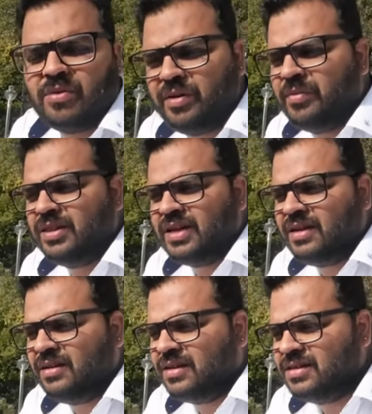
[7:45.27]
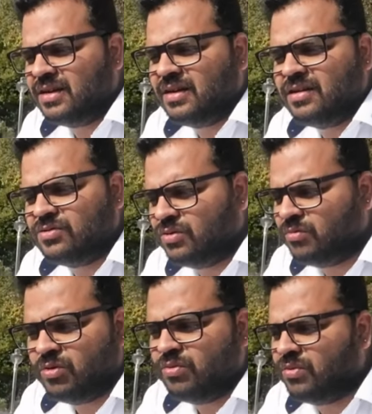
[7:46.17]
पॉइंट बनता ही नहीं था जाने का जो हम
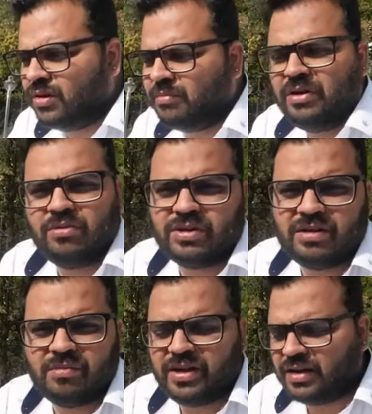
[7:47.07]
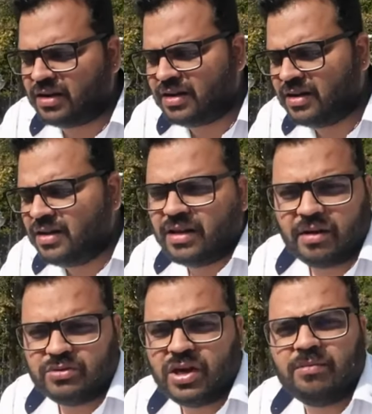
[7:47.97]
लोग अपने होटल में ही आ
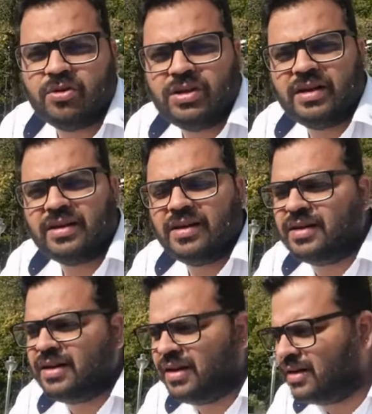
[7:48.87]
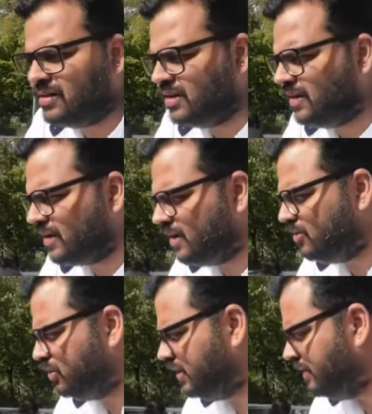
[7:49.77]
गए शाम को देखते हैं कहीं निकलते हैं क्या
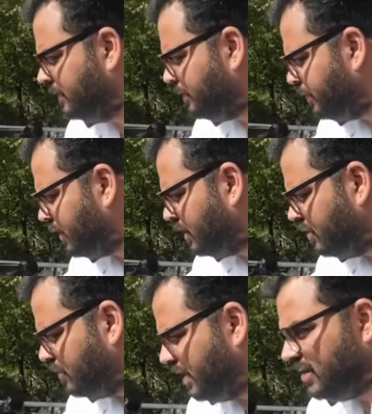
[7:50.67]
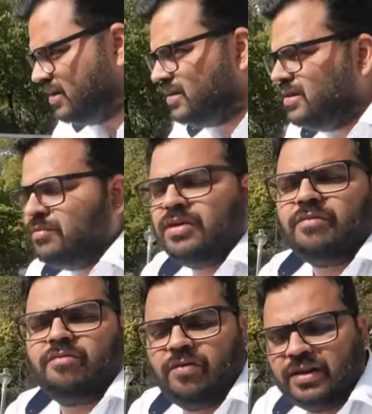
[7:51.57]
होता प्लान करते हैं
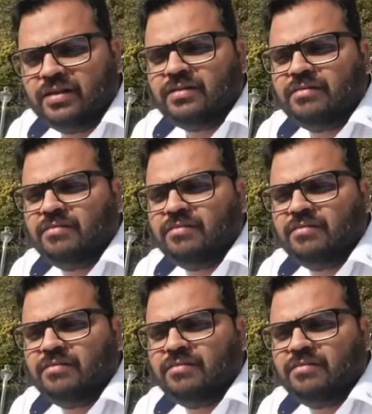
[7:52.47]
बट वेदर